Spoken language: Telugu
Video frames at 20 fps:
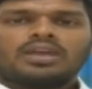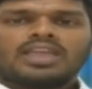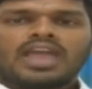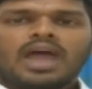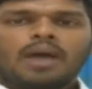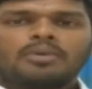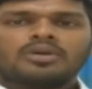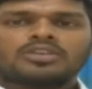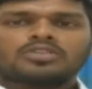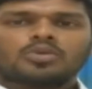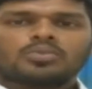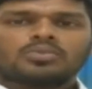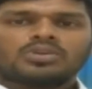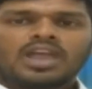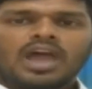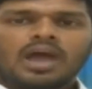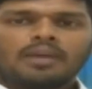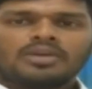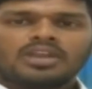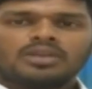యాభై
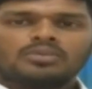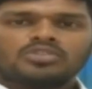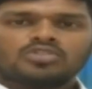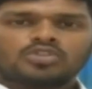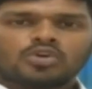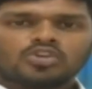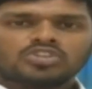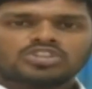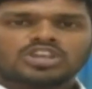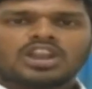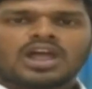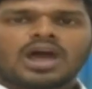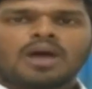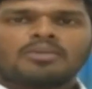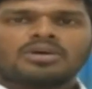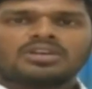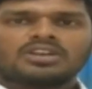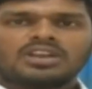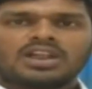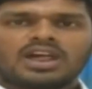యాభై ఎనిమిది సంవత్సరాల
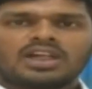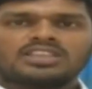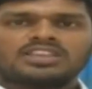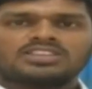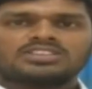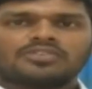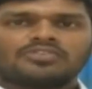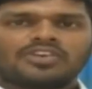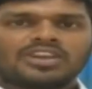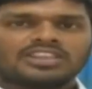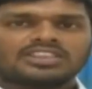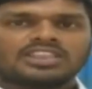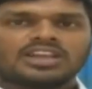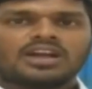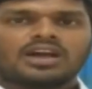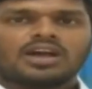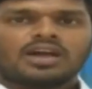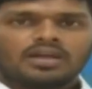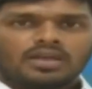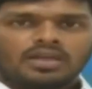ఆమర నిరాహార దీక్ష
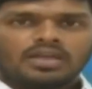ఫలితంగా